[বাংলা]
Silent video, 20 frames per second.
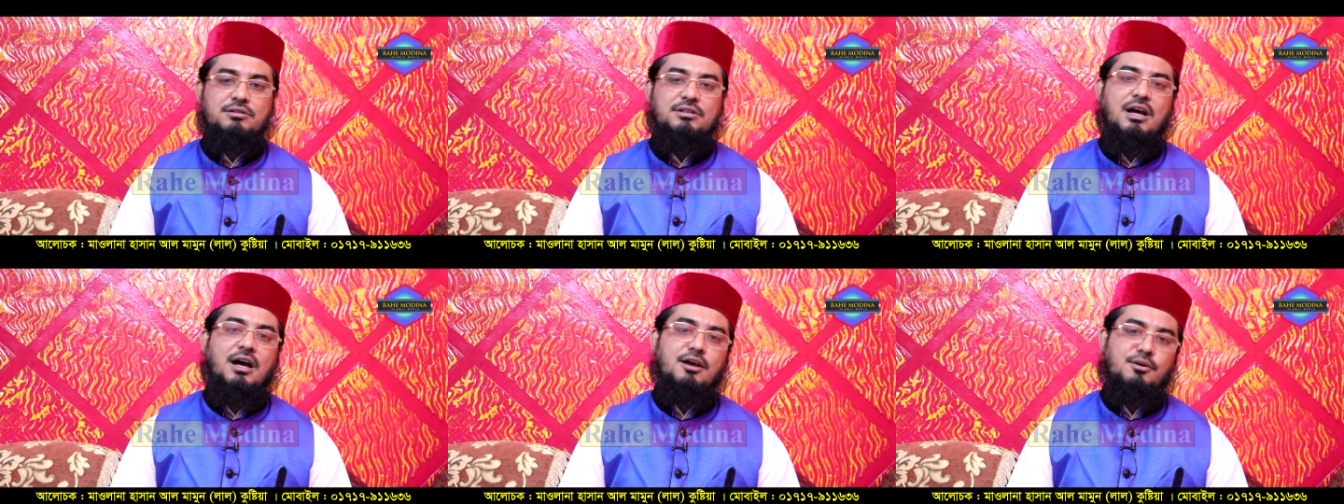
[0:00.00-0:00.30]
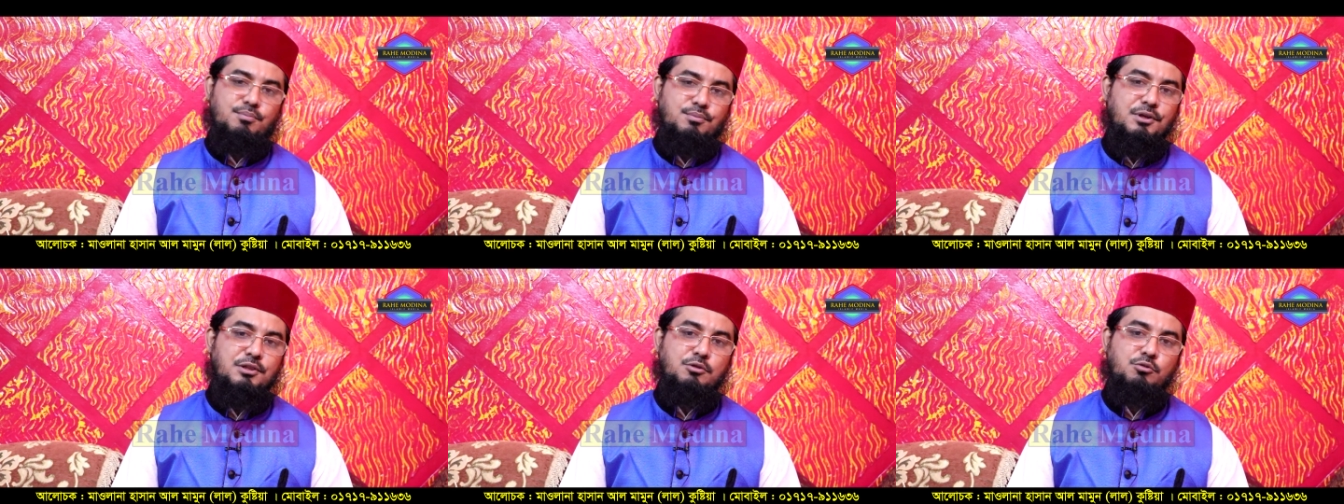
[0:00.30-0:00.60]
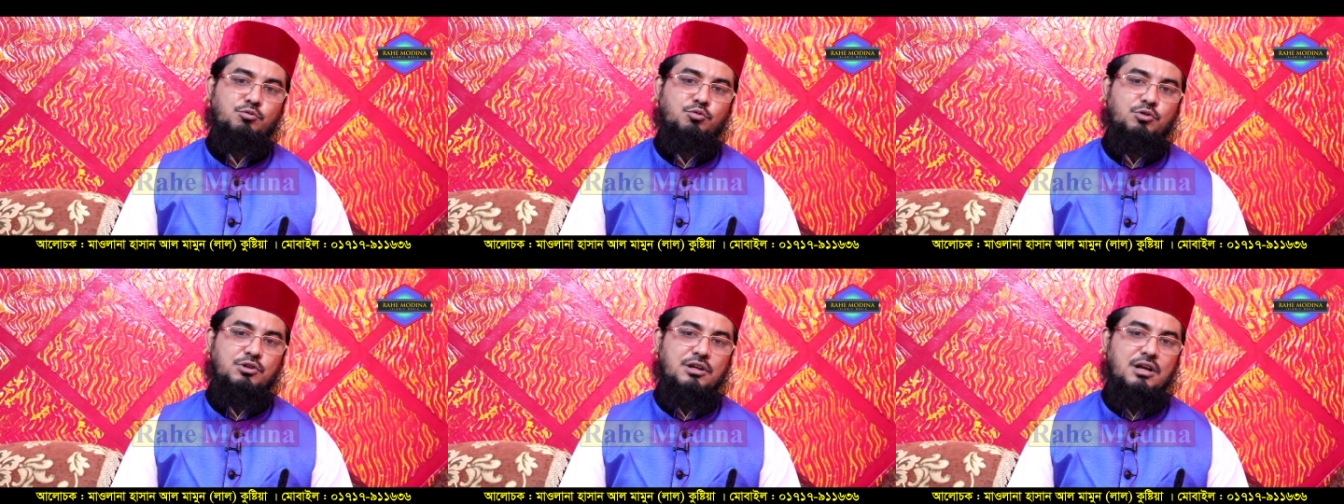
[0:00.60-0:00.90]
তার
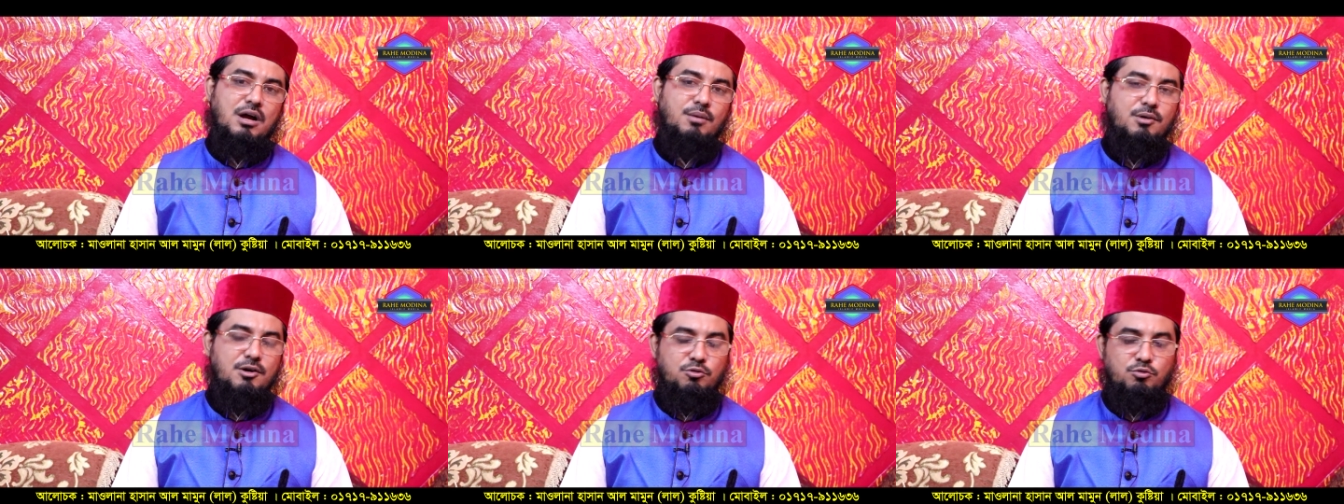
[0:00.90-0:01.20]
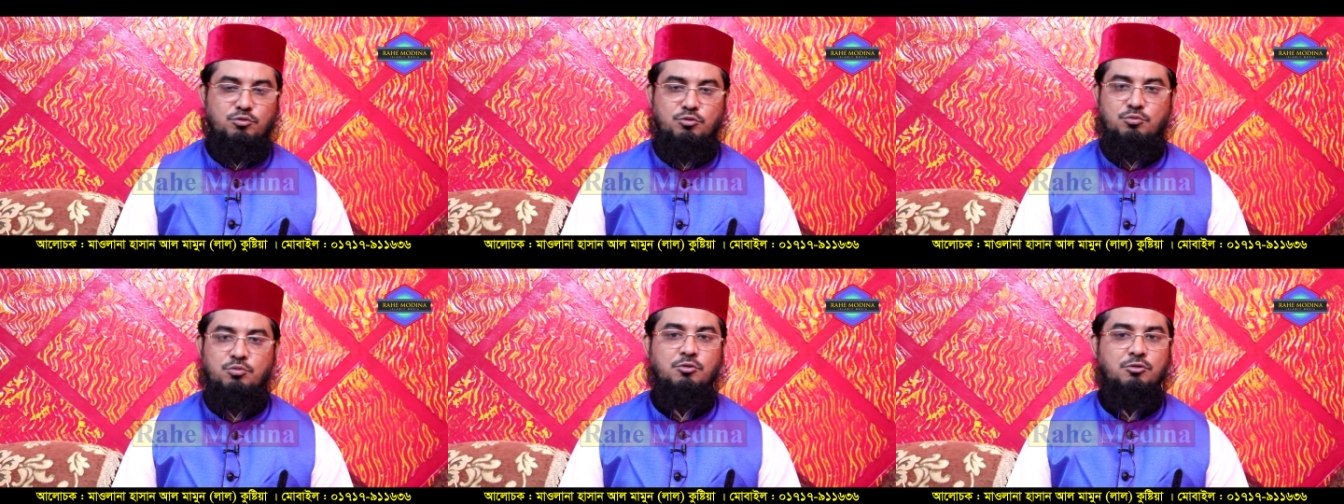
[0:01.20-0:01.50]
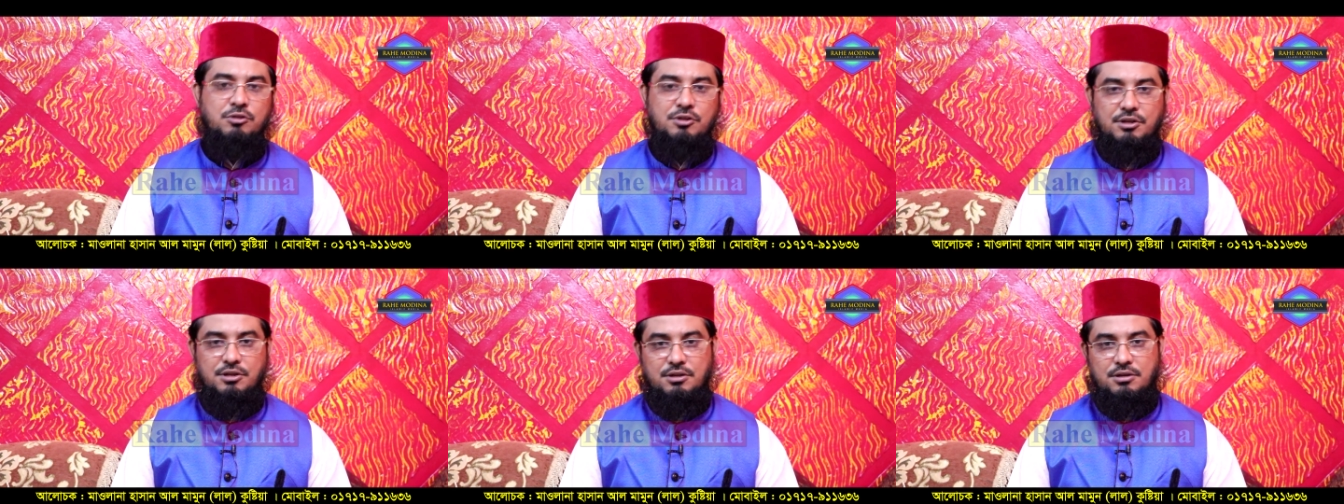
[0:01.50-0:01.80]
মৃত্যুতে আমার
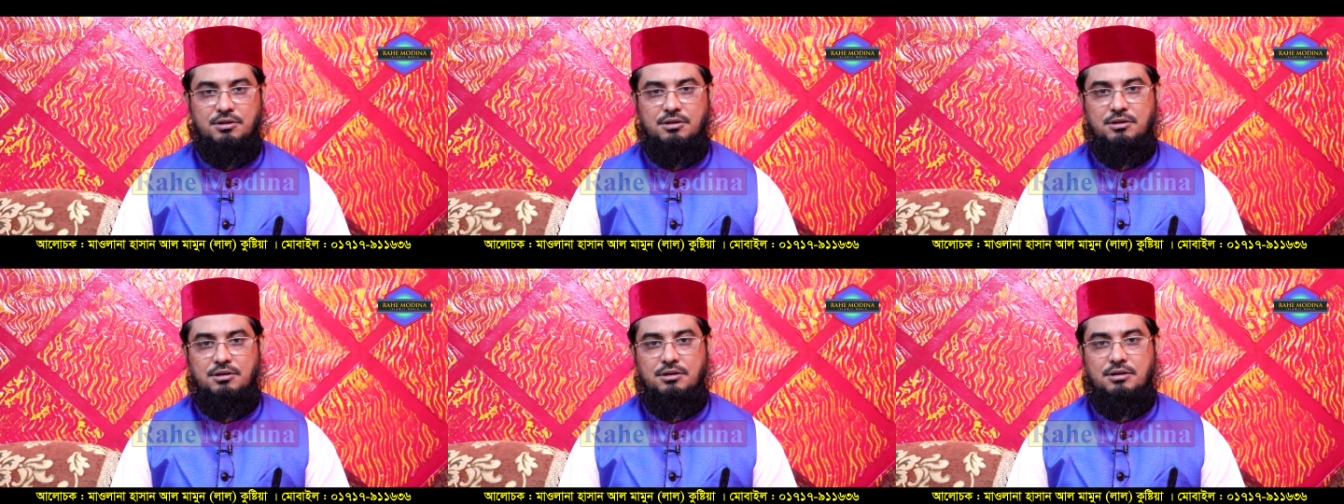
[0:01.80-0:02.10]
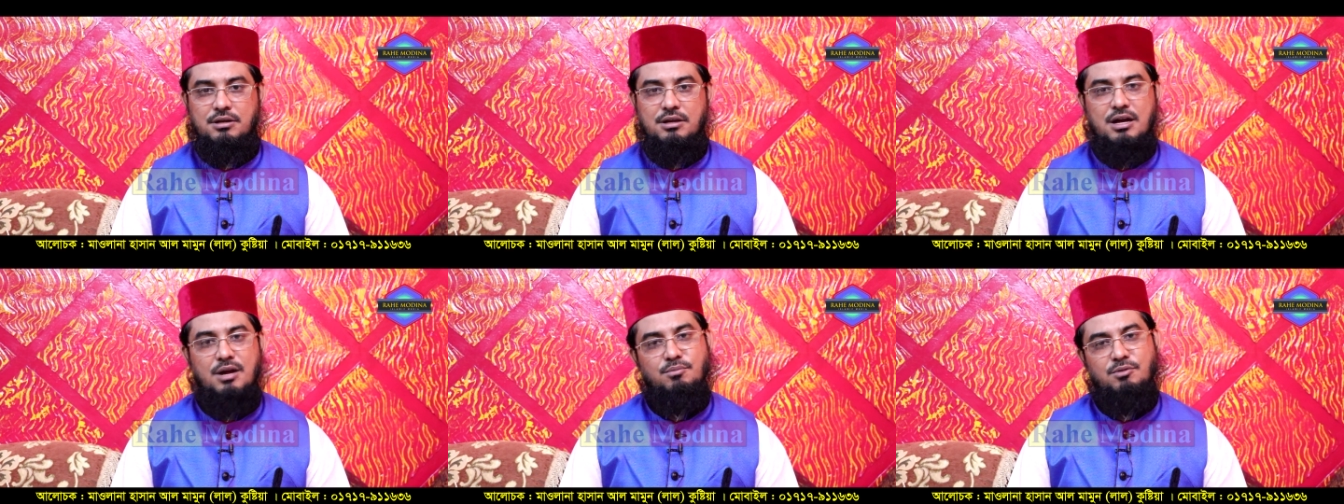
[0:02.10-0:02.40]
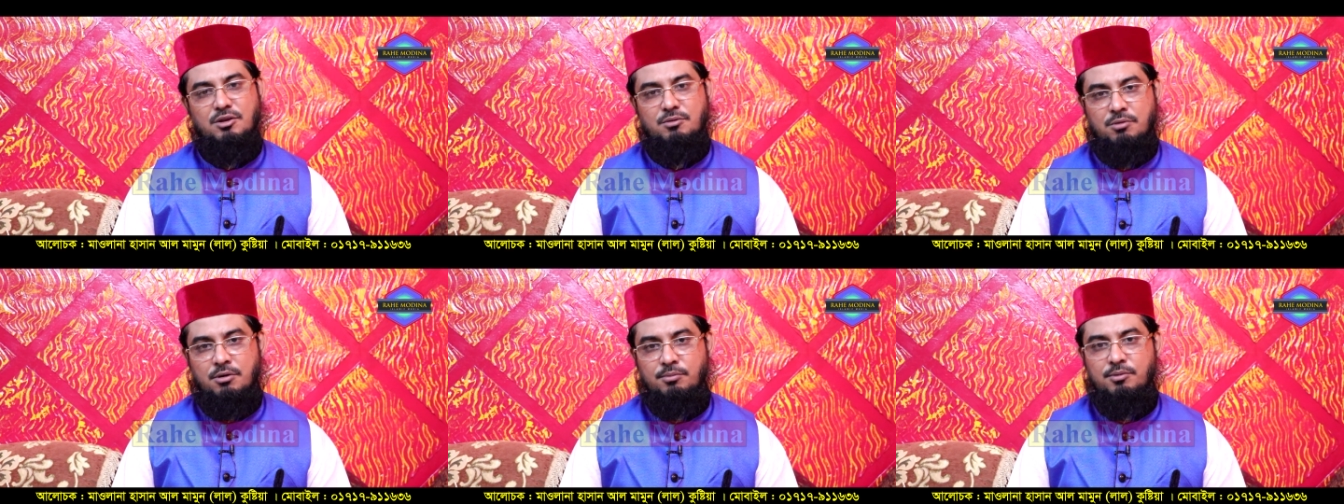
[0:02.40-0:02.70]
অনুভূতি
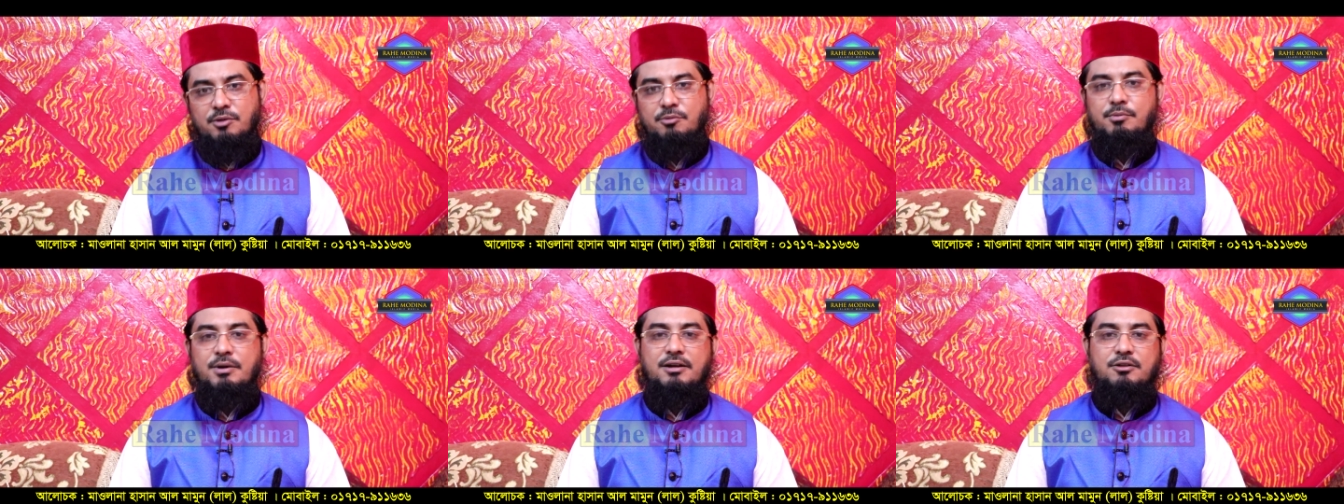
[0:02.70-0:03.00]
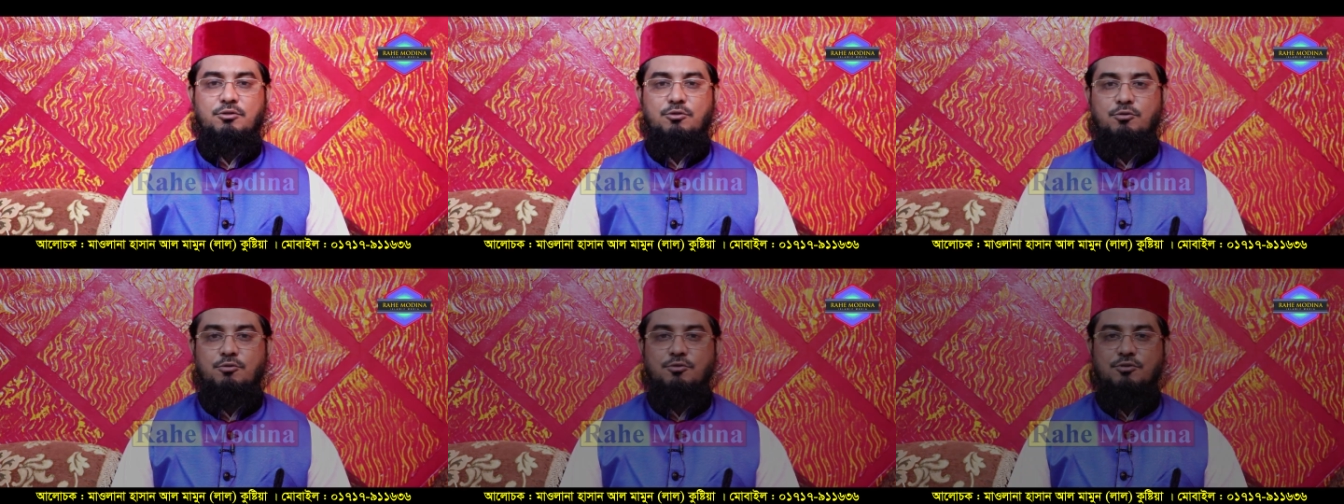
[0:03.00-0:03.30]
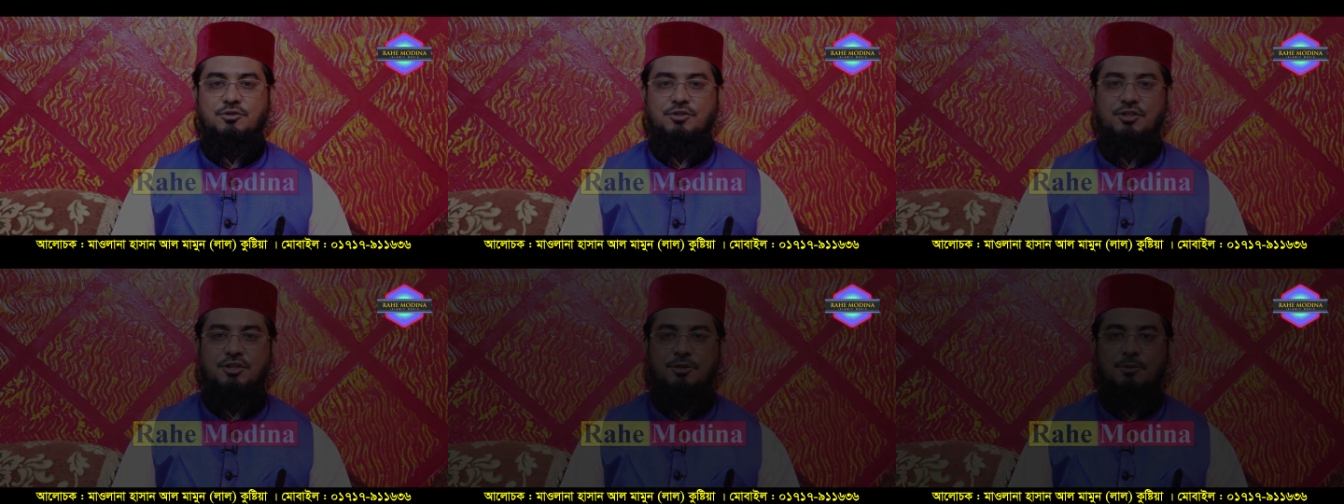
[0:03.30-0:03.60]
আমি এভাবেই ব্যক্ত
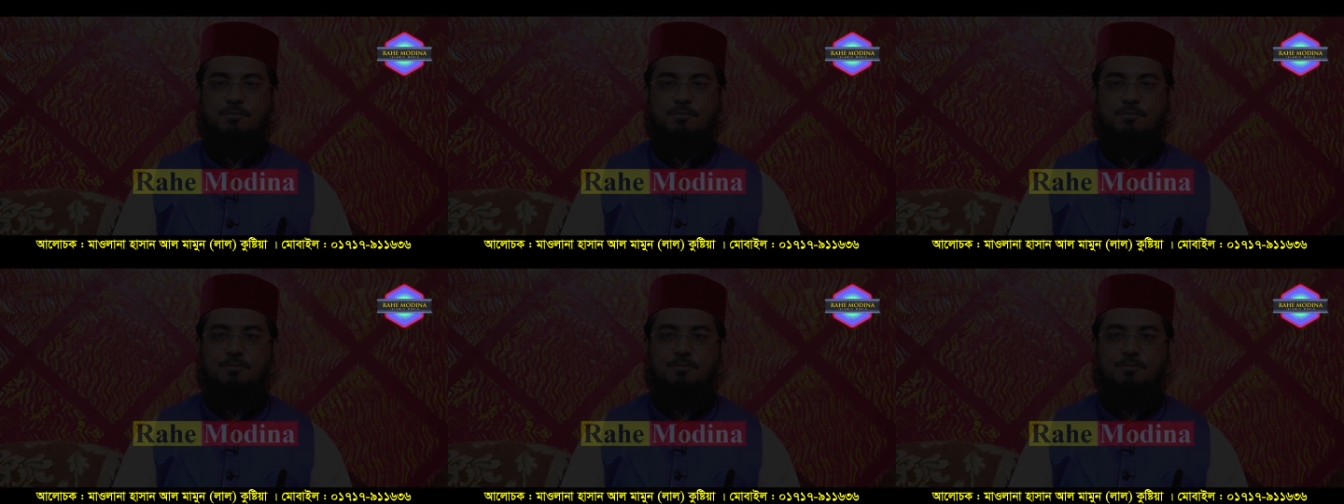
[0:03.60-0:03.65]
করছি